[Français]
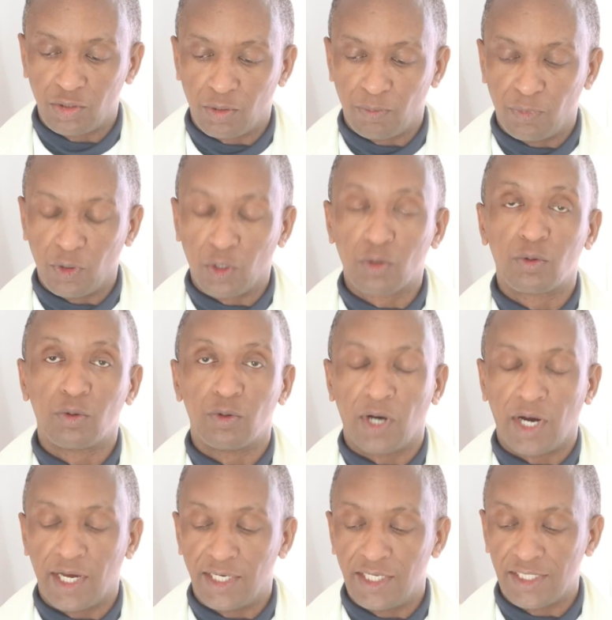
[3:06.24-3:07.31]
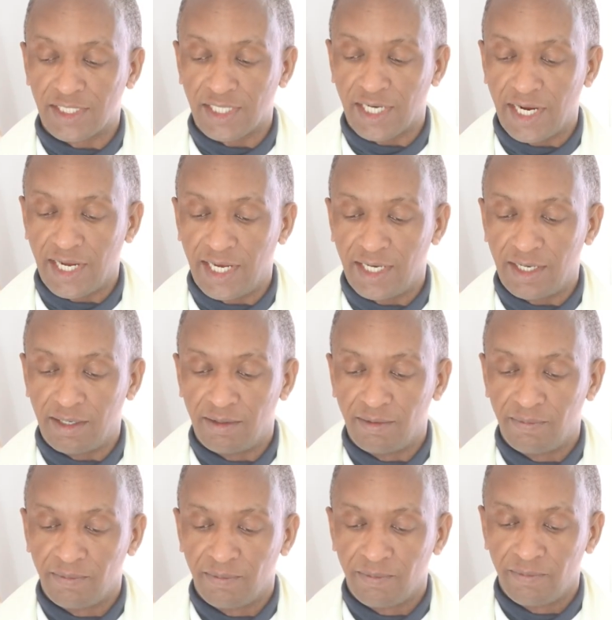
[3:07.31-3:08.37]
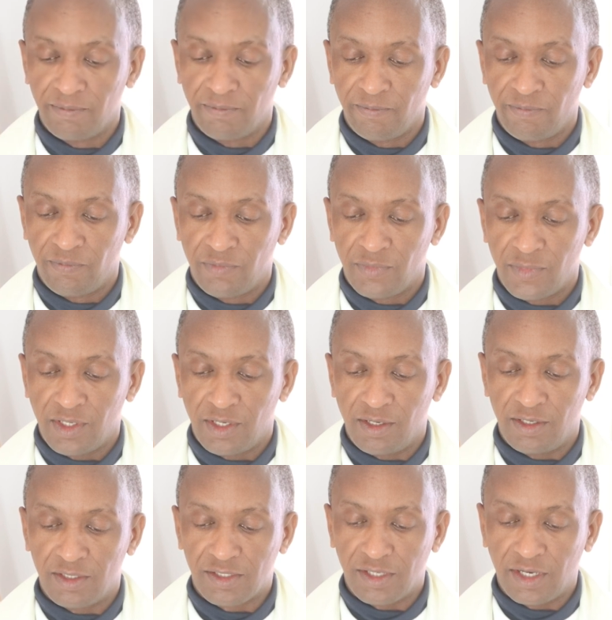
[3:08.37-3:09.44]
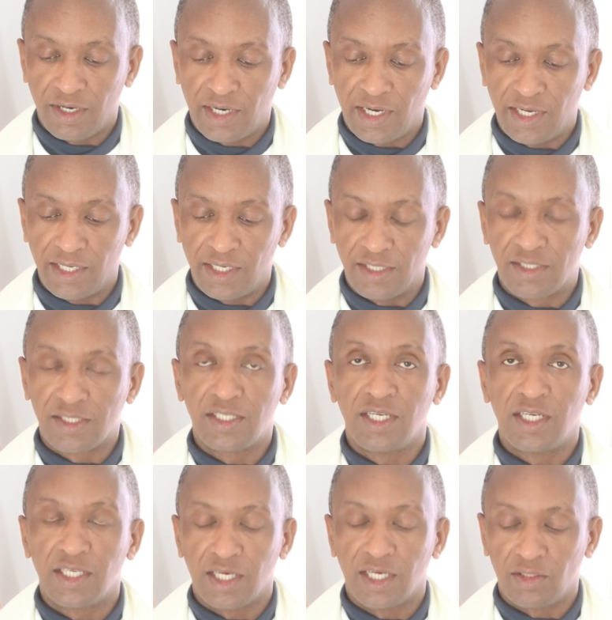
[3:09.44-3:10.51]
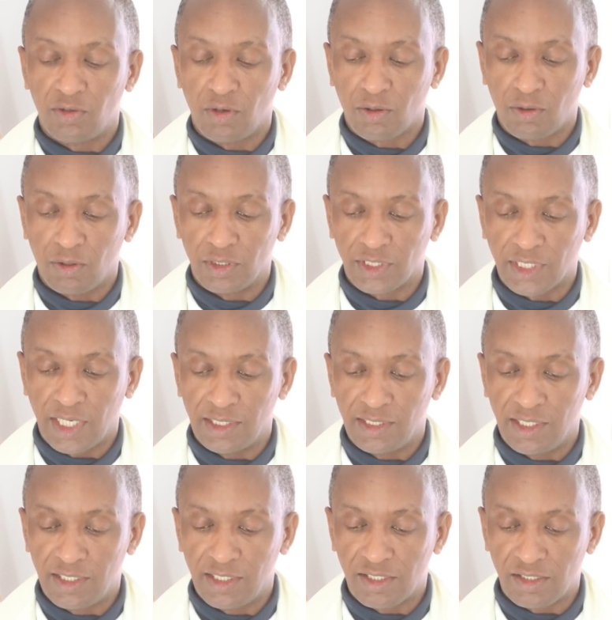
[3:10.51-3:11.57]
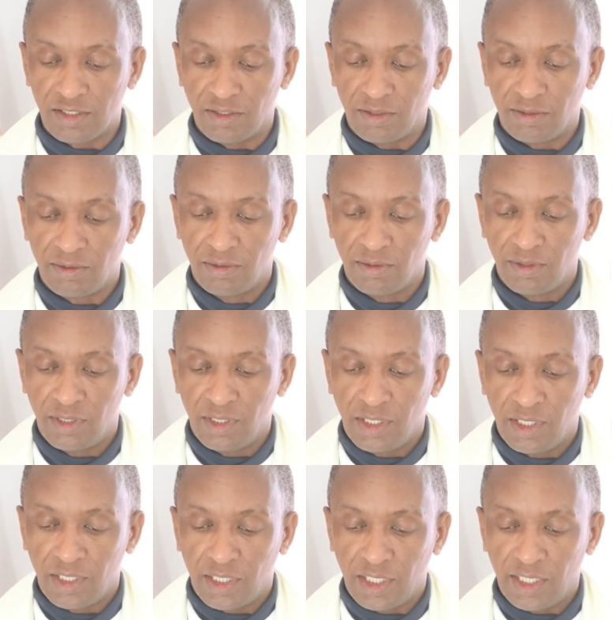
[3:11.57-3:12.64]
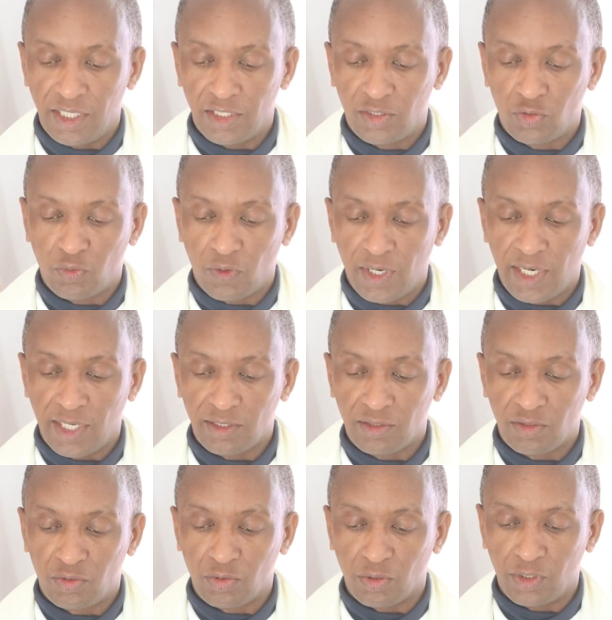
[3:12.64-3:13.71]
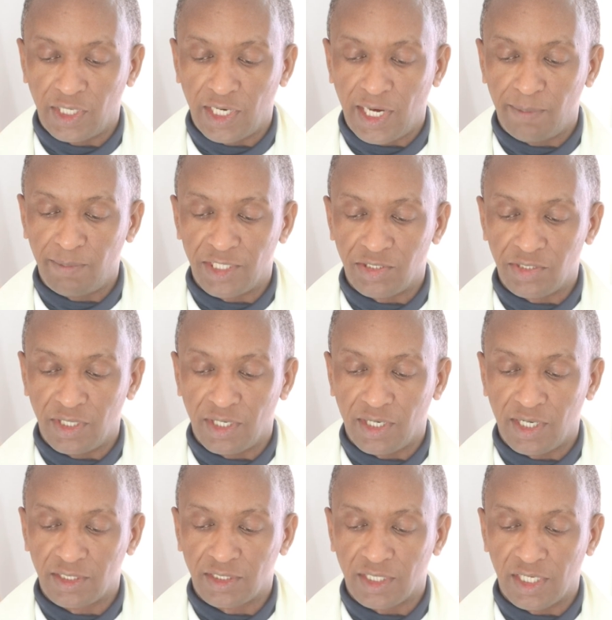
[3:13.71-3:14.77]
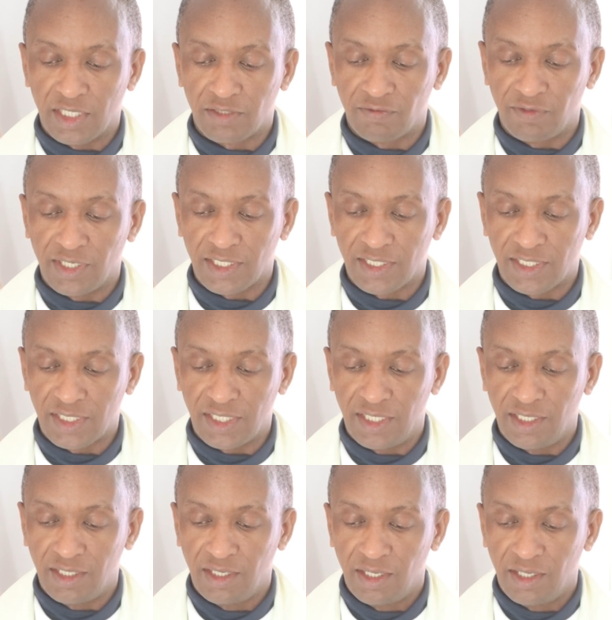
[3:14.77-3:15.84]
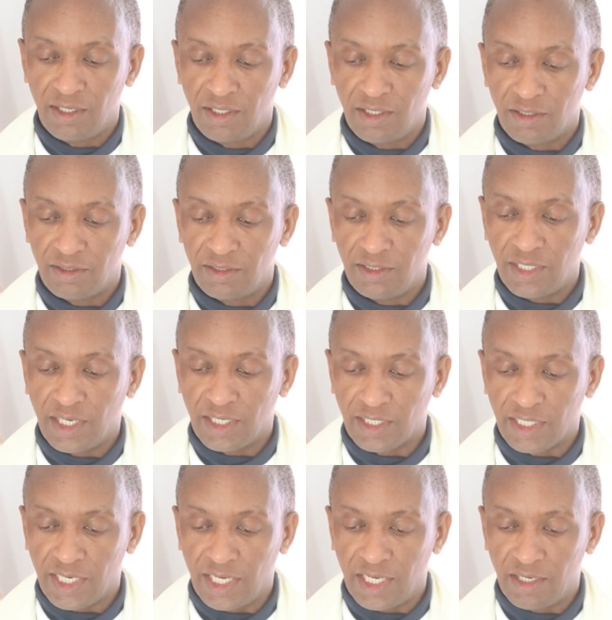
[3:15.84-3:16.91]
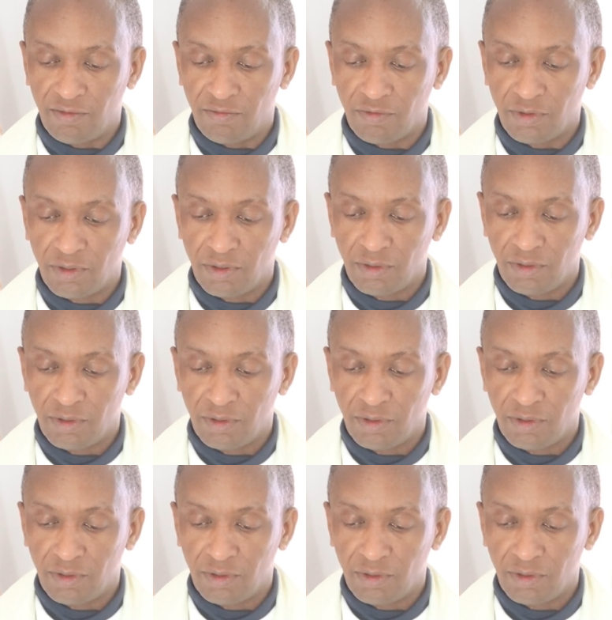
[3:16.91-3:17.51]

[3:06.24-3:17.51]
de beaucoup en Israël. Il sera un signe de contradiction et toi, ton âme sera transversée d'un glaive.